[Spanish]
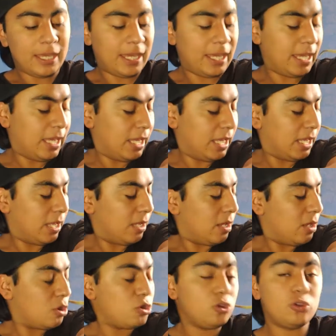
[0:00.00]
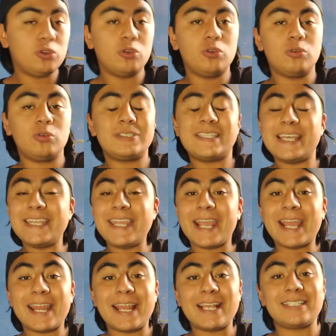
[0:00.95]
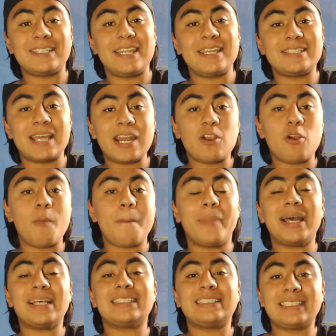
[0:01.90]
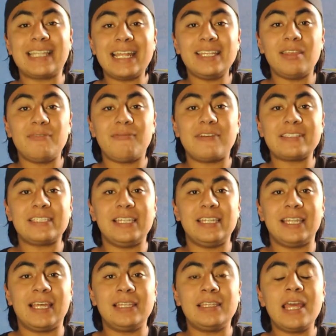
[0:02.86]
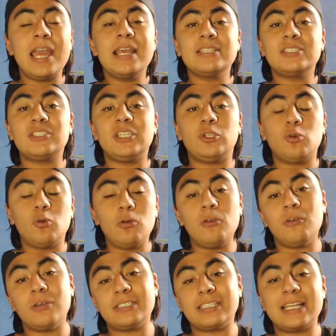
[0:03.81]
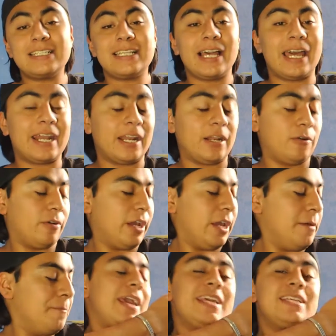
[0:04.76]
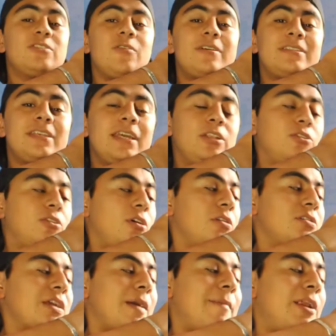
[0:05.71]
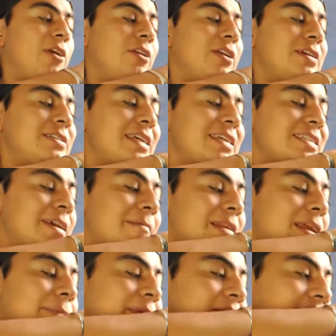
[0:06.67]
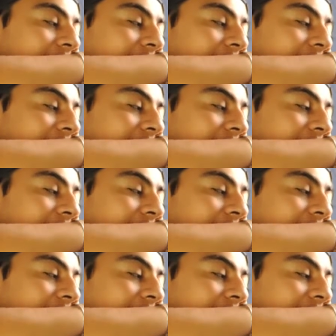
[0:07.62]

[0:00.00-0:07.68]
y mm, se llegan a estresar con bastante facilidad si tú lo estás agarrando, ¿ok? Esto es, en todos los camaleones es que van a